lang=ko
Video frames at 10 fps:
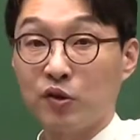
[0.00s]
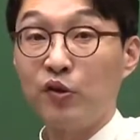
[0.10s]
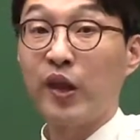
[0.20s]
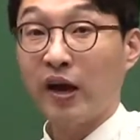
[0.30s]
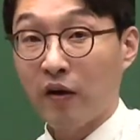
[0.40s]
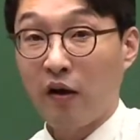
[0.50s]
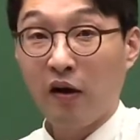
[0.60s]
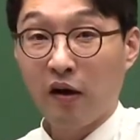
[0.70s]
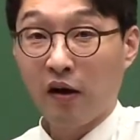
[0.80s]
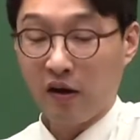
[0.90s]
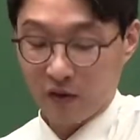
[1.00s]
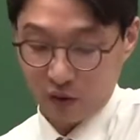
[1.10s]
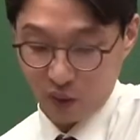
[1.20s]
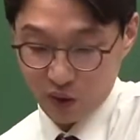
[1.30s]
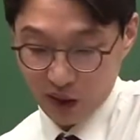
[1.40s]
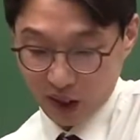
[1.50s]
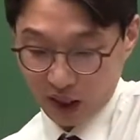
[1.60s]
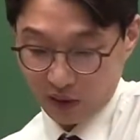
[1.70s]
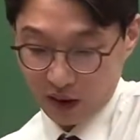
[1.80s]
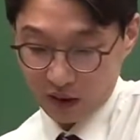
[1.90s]
넌 내 거로 볼 수
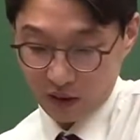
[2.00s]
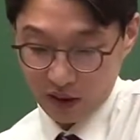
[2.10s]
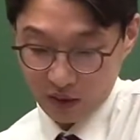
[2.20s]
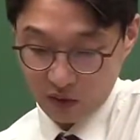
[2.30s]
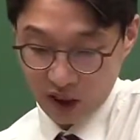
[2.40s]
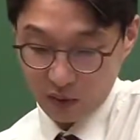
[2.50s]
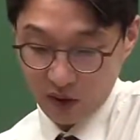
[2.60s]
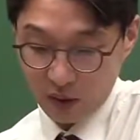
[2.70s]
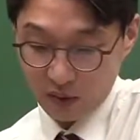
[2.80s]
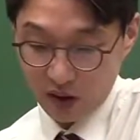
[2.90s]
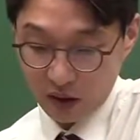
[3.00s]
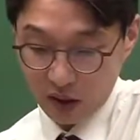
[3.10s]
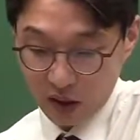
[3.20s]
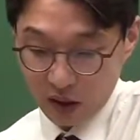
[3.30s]
있다라고 하는 거. 그래서 동그라미 1번 뭐